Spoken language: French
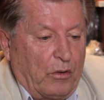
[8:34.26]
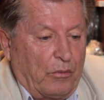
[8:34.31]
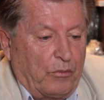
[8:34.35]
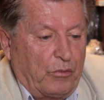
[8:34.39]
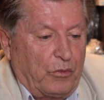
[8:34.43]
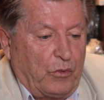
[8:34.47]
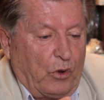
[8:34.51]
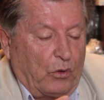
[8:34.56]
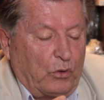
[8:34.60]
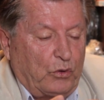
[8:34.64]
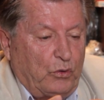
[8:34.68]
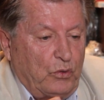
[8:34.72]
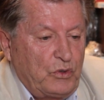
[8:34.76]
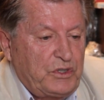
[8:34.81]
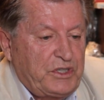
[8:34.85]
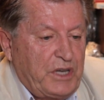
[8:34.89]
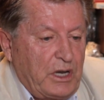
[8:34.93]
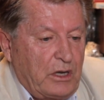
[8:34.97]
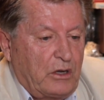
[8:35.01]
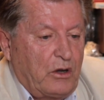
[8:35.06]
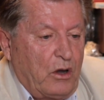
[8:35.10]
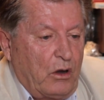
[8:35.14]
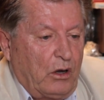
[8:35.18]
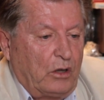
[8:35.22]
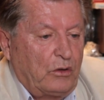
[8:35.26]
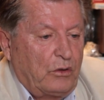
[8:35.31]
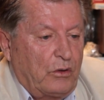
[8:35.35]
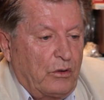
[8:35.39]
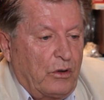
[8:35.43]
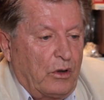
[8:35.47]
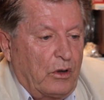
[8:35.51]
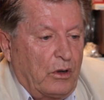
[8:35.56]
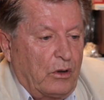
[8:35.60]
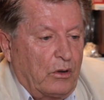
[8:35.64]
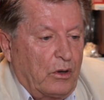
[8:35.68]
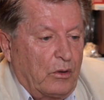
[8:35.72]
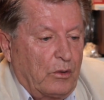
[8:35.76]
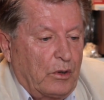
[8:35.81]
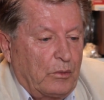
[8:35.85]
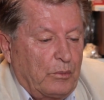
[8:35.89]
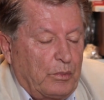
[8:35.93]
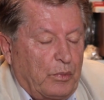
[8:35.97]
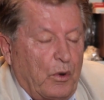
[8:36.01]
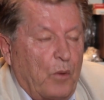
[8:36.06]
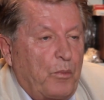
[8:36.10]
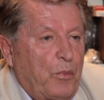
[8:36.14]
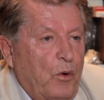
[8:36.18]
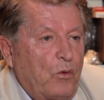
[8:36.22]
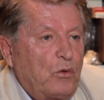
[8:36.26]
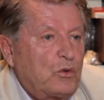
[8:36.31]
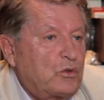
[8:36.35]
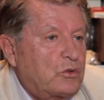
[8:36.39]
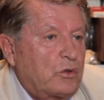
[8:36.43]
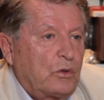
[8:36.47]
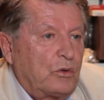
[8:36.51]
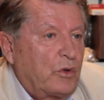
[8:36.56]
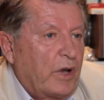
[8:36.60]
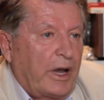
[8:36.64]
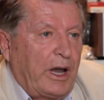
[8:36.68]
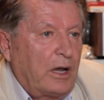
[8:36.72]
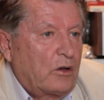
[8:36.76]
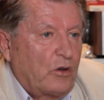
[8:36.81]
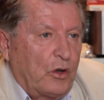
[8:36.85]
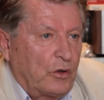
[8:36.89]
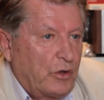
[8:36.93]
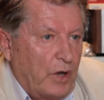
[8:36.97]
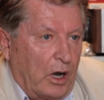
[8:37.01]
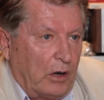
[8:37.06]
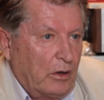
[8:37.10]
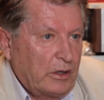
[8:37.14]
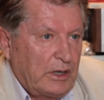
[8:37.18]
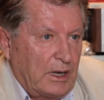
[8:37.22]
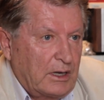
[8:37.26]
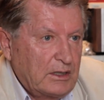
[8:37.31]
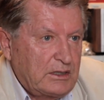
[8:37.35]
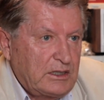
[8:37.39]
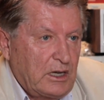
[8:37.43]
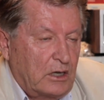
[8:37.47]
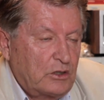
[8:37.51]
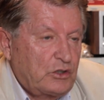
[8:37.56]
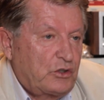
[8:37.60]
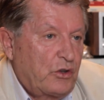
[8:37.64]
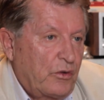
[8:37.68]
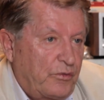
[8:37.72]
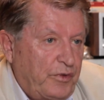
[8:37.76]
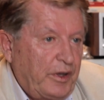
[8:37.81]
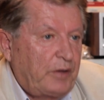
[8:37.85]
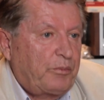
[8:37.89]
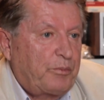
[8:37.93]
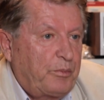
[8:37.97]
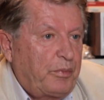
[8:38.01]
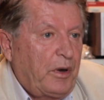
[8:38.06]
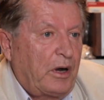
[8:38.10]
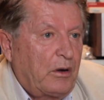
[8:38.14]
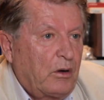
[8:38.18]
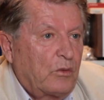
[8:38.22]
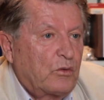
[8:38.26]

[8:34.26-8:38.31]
donc, tous ces codes proposent une règle d'or dans le sens ne faites pas